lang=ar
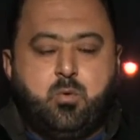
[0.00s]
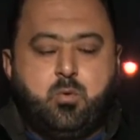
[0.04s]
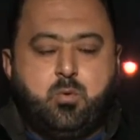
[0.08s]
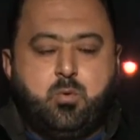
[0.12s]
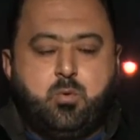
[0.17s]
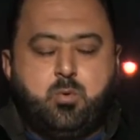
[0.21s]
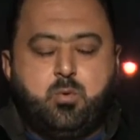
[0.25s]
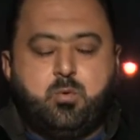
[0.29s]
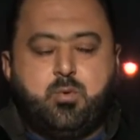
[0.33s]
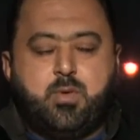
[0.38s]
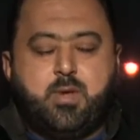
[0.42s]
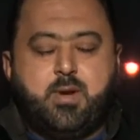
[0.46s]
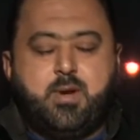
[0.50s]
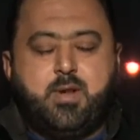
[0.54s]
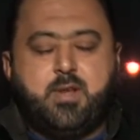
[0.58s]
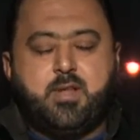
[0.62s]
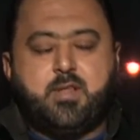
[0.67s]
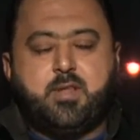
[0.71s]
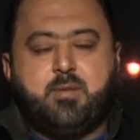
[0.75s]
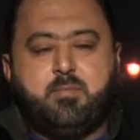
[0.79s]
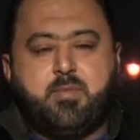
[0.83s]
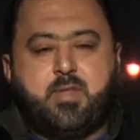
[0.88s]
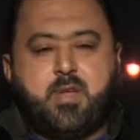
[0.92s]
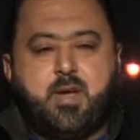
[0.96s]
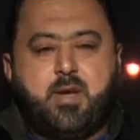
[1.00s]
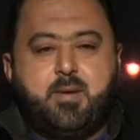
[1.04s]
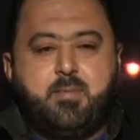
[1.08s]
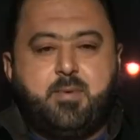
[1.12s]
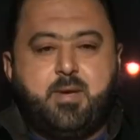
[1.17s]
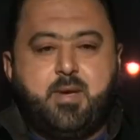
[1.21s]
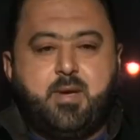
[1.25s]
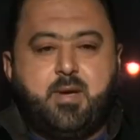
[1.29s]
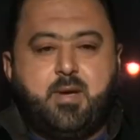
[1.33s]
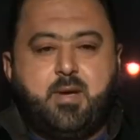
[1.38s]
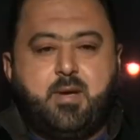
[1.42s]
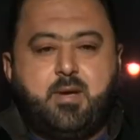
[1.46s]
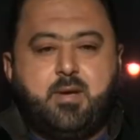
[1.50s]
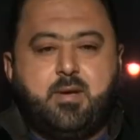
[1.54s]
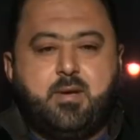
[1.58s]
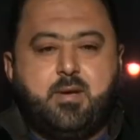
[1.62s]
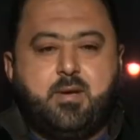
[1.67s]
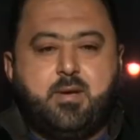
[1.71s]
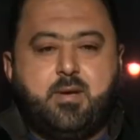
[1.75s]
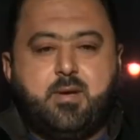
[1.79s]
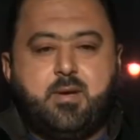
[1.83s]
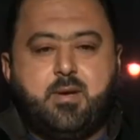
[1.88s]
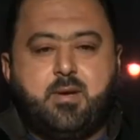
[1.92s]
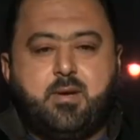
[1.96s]
وضليت متابع
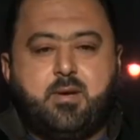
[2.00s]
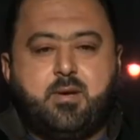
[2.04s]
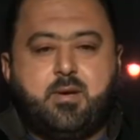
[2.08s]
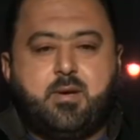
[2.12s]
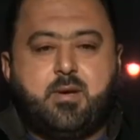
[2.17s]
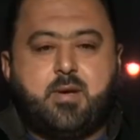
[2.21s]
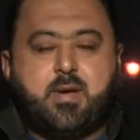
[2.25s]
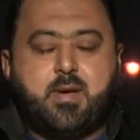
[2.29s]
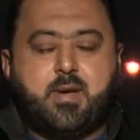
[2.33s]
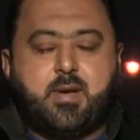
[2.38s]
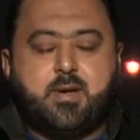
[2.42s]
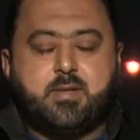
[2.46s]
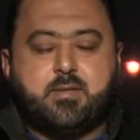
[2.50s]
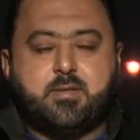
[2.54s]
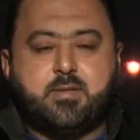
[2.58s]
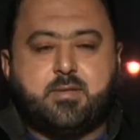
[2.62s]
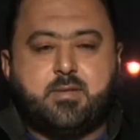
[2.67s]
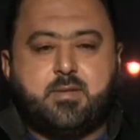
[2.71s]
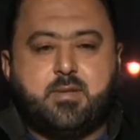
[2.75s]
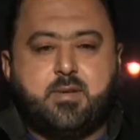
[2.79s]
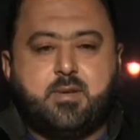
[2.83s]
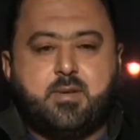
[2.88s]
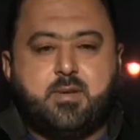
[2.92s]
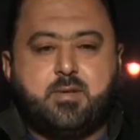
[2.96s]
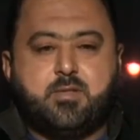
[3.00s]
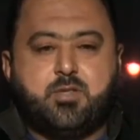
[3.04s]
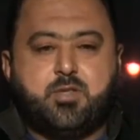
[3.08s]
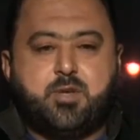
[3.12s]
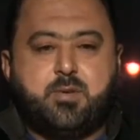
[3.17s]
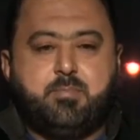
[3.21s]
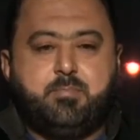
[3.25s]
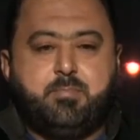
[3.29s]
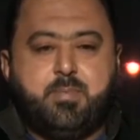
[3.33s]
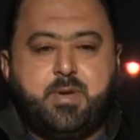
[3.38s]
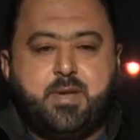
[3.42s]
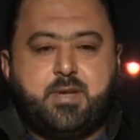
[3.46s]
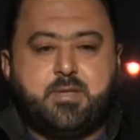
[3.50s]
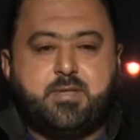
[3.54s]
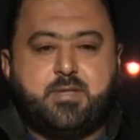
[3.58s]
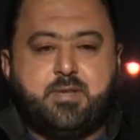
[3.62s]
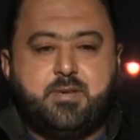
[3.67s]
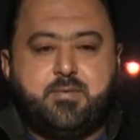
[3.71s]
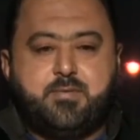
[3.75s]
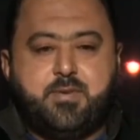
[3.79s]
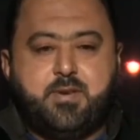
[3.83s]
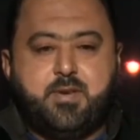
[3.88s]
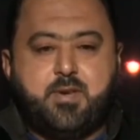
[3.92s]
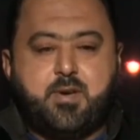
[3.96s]
آه، اخذت آه، جنب
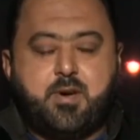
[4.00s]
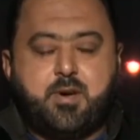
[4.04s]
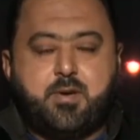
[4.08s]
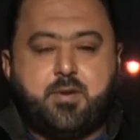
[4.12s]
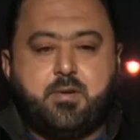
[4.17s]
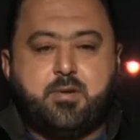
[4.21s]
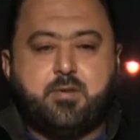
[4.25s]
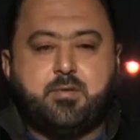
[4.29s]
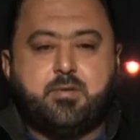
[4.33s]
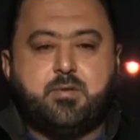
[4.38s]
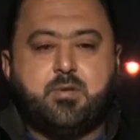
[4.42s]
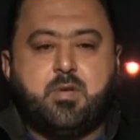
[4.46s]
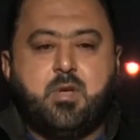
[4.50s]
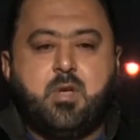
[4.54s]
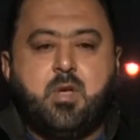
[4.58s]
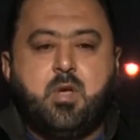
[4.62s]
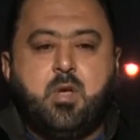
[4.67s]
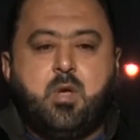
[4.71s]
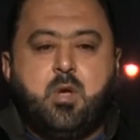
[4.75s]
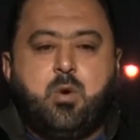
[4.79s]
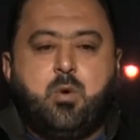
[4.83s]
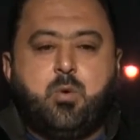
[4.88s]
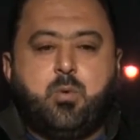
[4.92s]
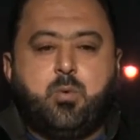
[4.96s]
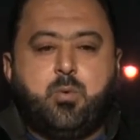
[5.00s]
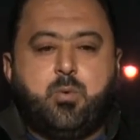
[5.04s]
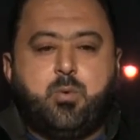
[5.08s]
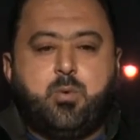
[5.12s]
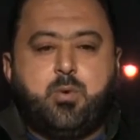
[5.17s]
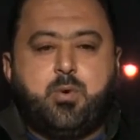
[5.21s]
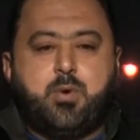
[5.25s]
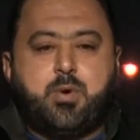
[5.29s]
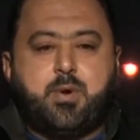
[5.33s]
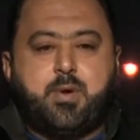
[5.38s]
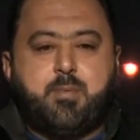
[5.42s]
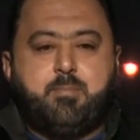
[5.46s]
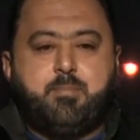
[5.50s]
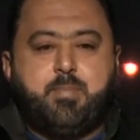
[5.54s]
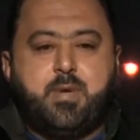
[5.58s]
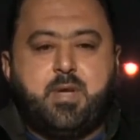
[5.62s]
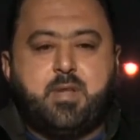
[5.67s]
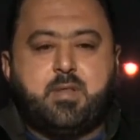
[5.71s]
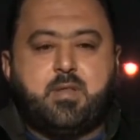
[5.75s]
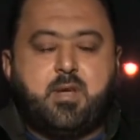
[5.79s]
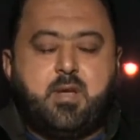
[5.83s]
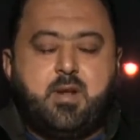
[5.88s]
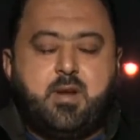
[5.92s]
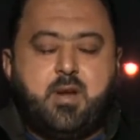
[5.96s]
بيتي في ارض
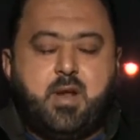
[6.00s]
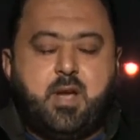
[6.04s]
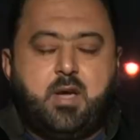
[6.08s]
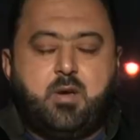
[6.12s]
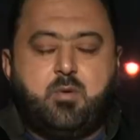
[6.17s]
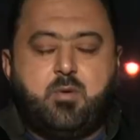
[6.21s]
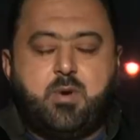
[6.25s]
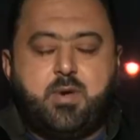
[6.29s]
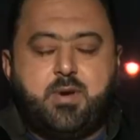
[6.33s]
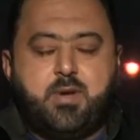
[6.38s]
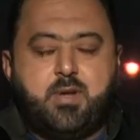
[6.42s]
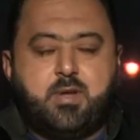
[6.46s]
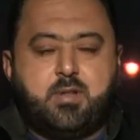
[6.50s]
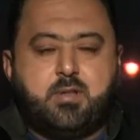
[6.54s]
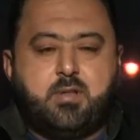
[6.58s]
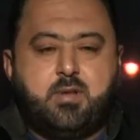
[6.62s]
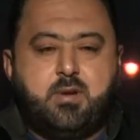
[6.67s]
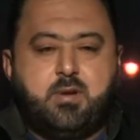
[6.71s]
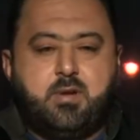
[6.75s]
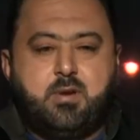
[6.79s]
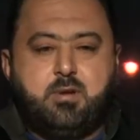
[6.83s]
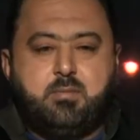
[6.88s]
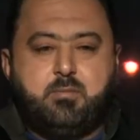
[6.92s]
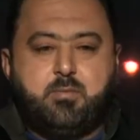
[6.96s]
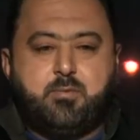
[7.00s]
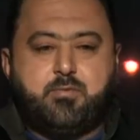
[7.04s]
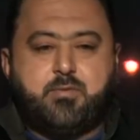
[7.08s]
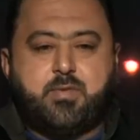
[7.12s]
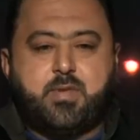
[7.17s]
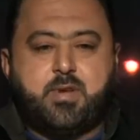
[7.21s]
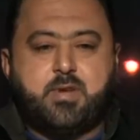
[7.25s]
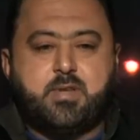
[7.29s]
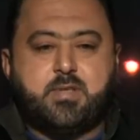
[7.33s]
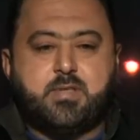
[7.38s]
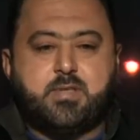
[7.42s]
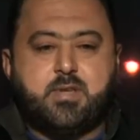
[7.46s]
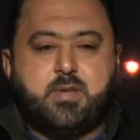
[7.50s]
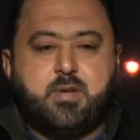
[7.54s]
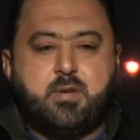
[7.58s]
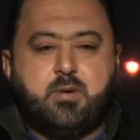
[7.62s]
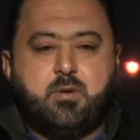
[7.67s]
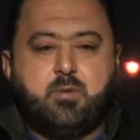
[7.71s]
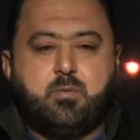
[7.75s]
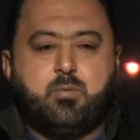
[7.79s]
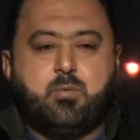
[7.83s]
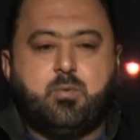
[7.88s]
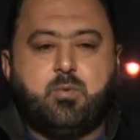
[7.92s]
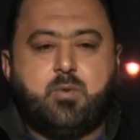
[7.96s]
وربيت هاي الحيوانات المفترسه
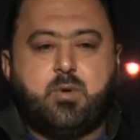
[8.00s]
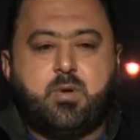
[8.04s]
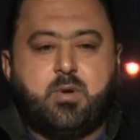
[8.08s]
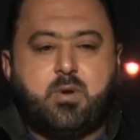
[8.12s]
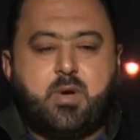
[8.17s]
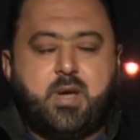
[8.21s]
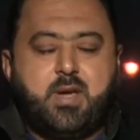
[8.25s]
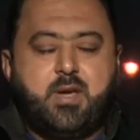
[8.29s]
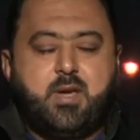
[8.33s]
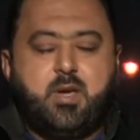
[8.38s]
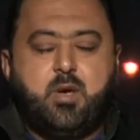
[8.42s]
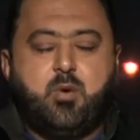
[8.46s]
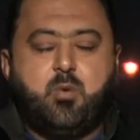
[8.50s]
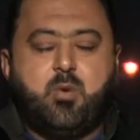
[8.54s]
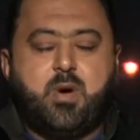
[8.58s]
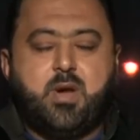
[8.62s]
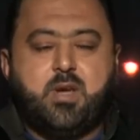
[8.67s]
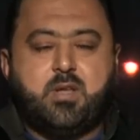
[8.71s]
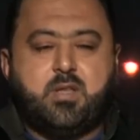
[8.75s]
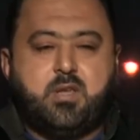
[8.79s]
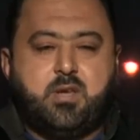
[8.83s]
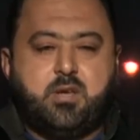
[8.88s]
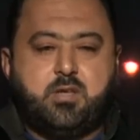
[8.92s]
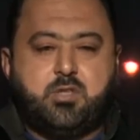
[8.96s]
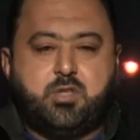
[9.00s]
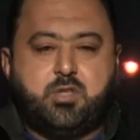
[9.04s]
وهي هوايتي